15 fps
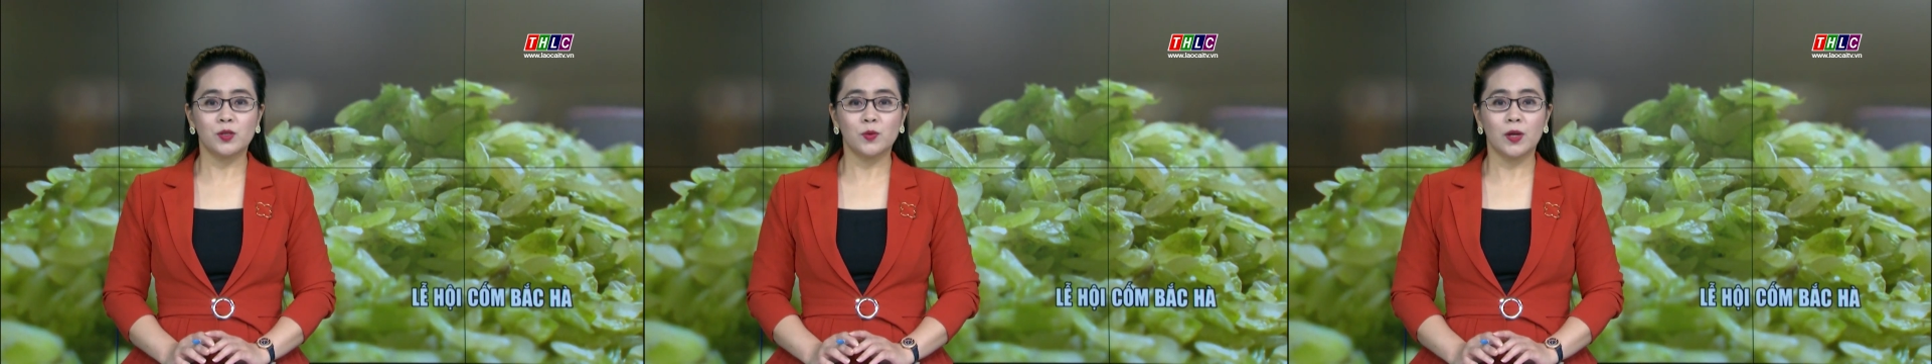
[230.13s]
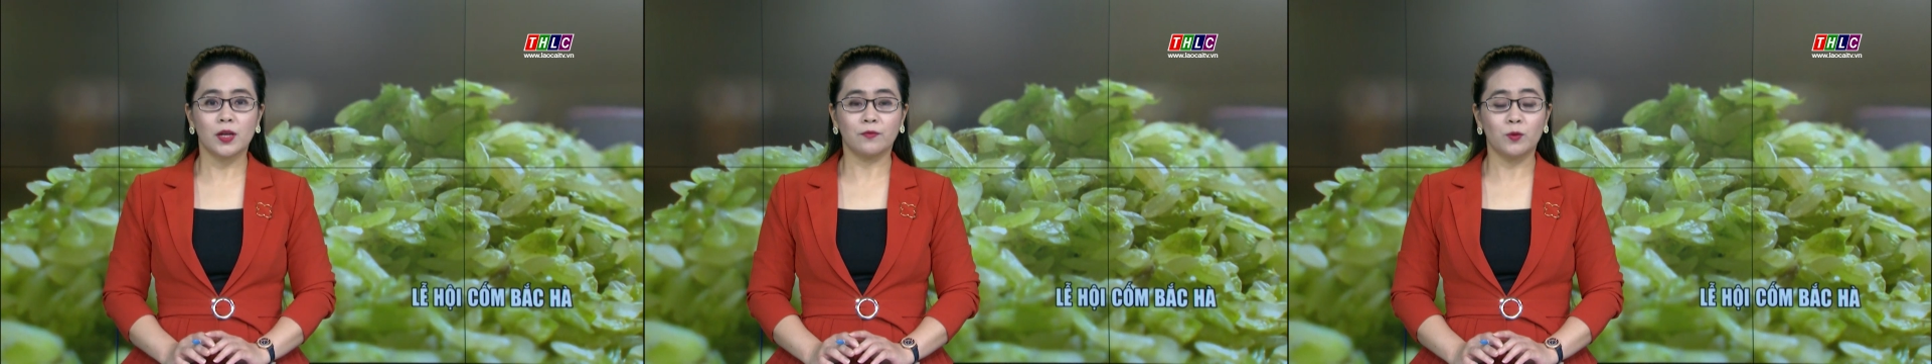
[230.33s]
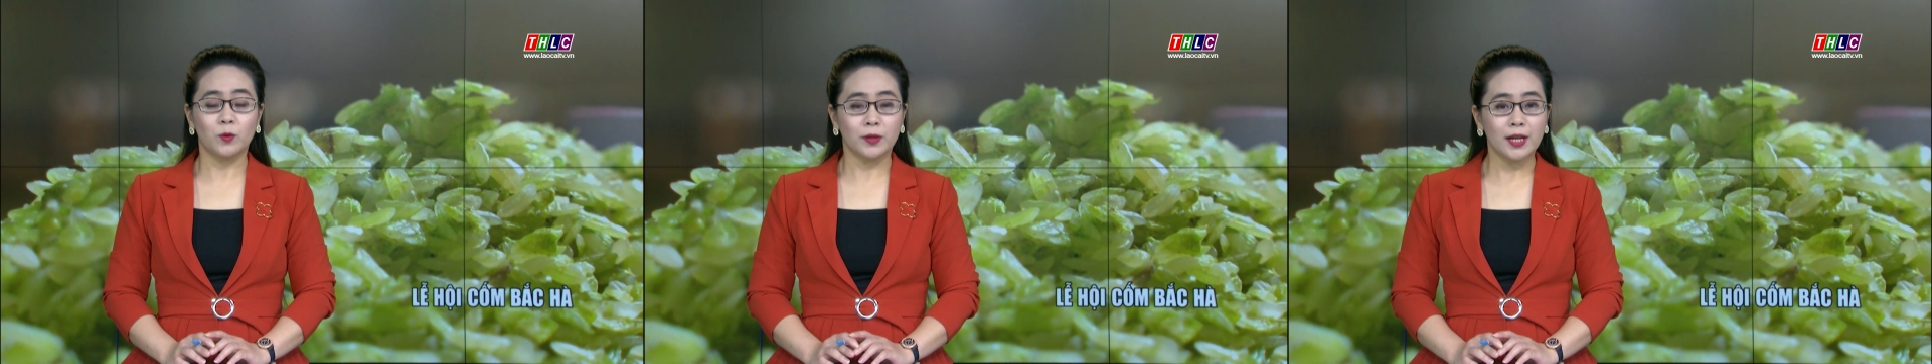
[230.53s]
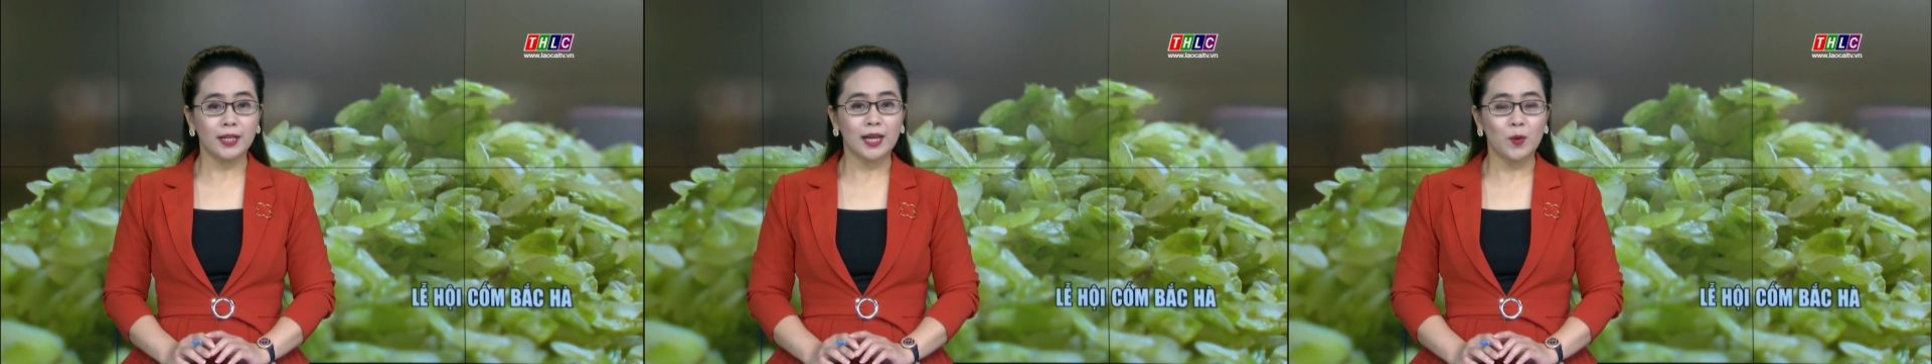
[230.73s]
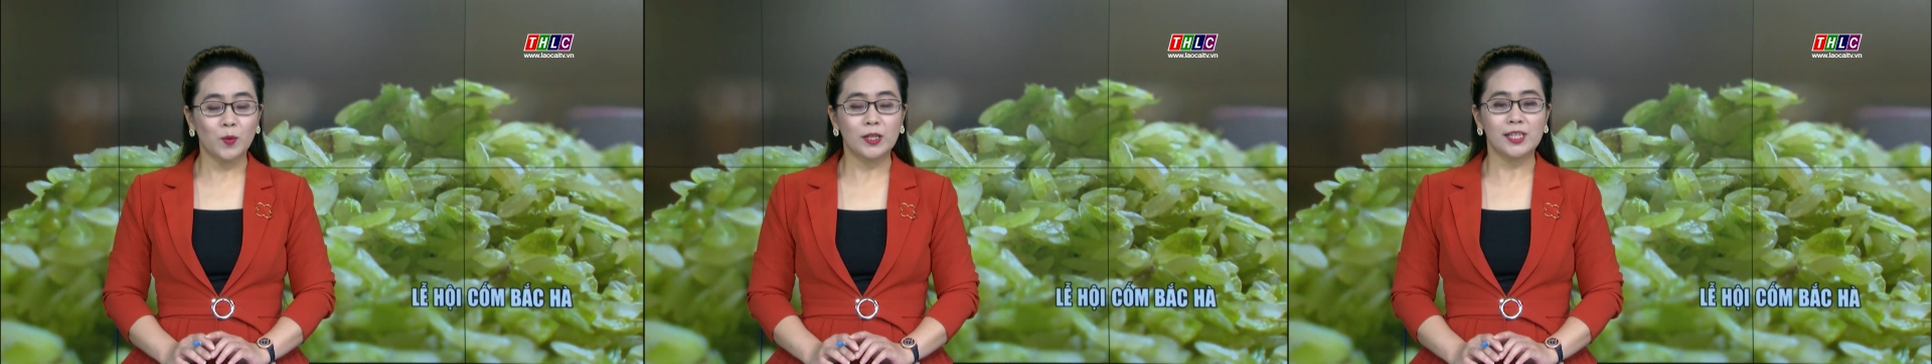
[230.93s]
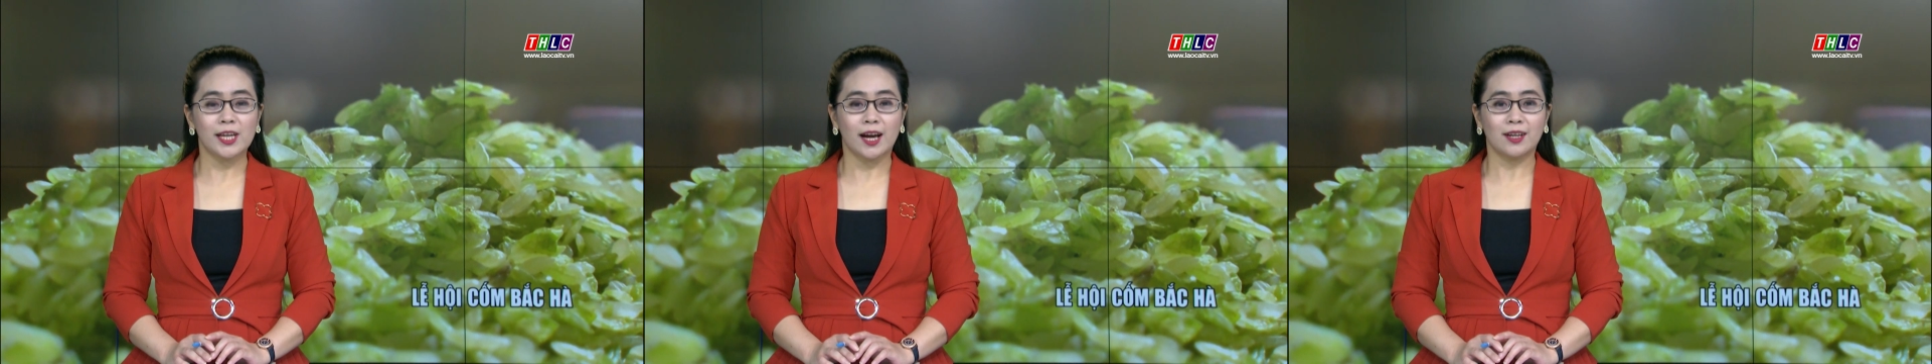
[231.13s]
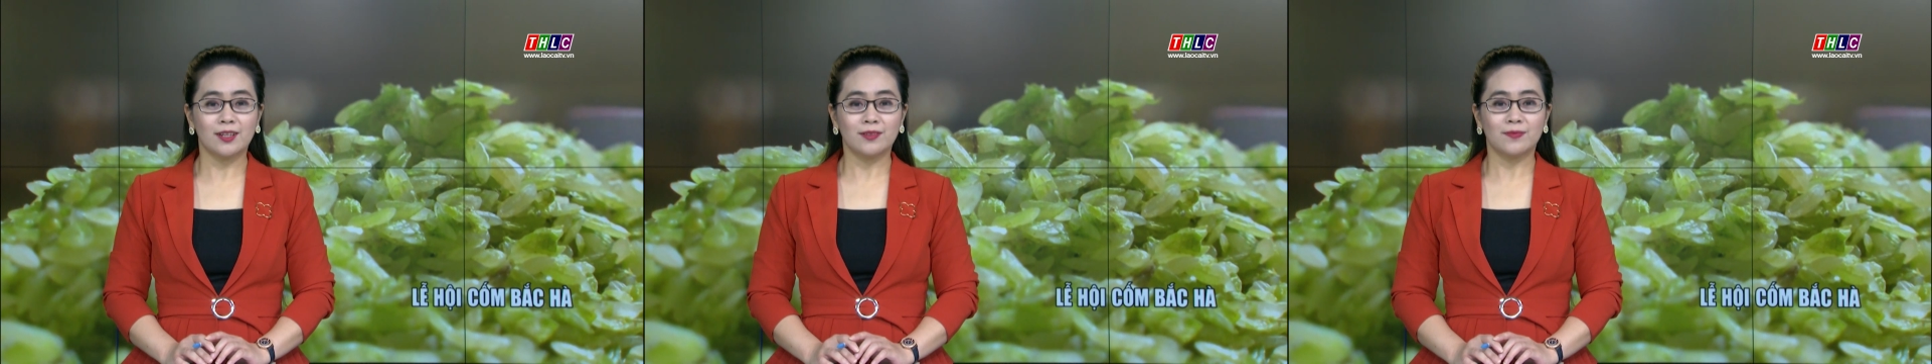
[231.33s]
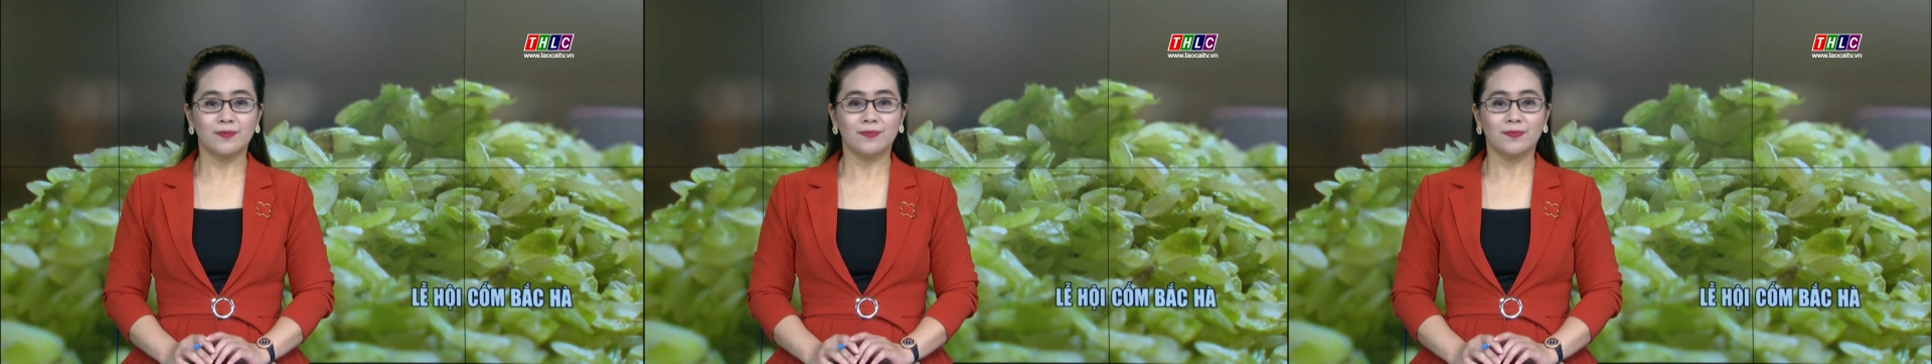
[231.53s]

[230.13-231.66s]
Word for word: du lịch vùng đất cao nguyên trắng.